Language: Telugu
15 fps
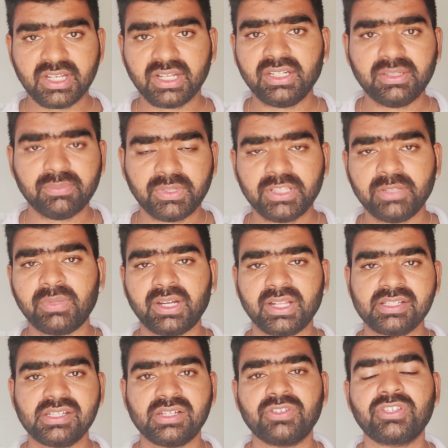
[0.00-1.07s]
జగన్ ఇబ్బంది
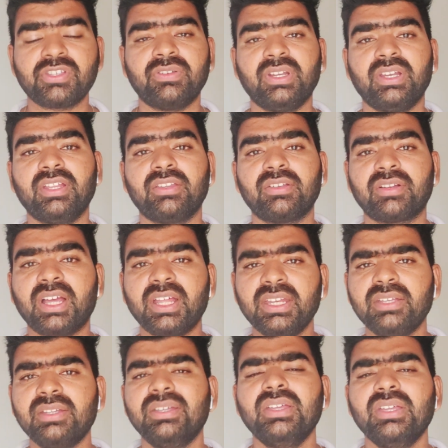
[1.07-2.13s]
పడాల్సిన అవసరం ఏం లేదు
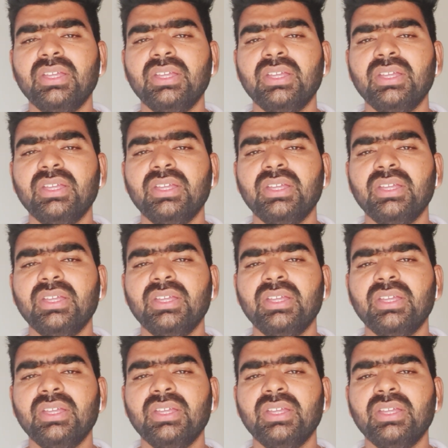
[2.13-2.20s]
కానీ